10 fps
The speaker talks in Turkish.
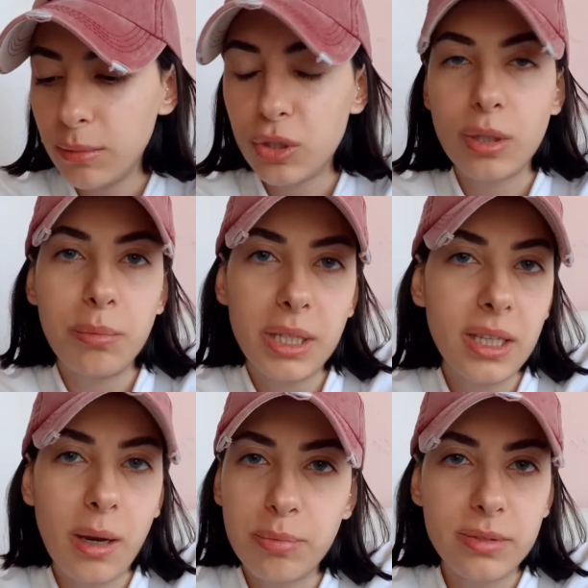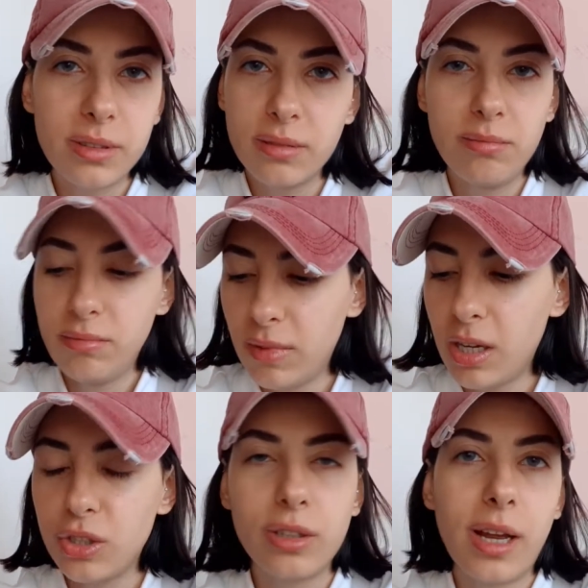İşte bir yaptığım
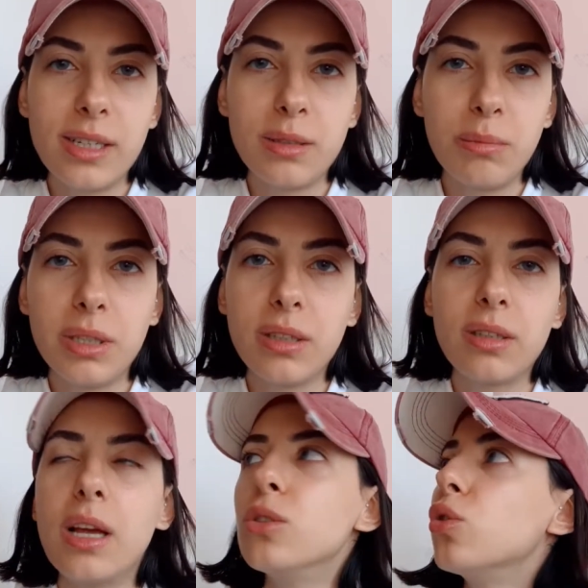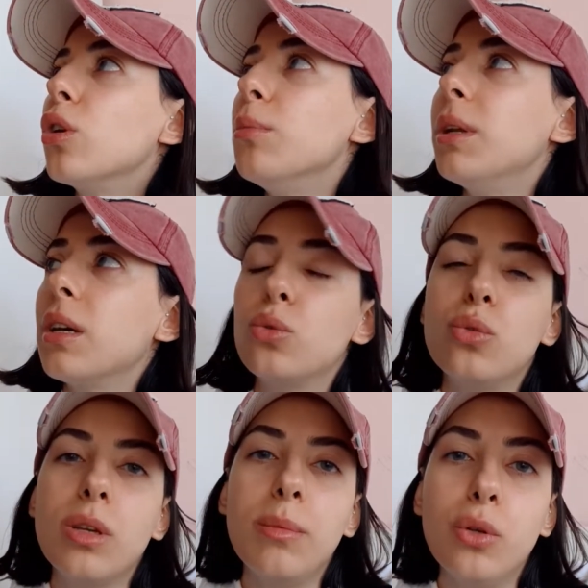anca dersin bittikten sonra biraz
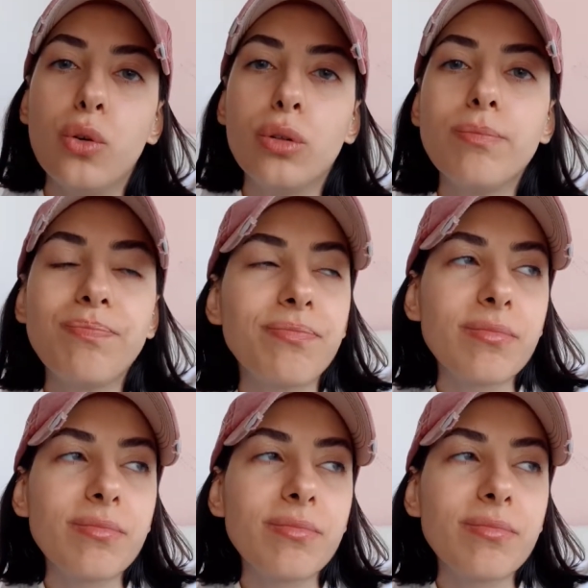yüzebiliyorum.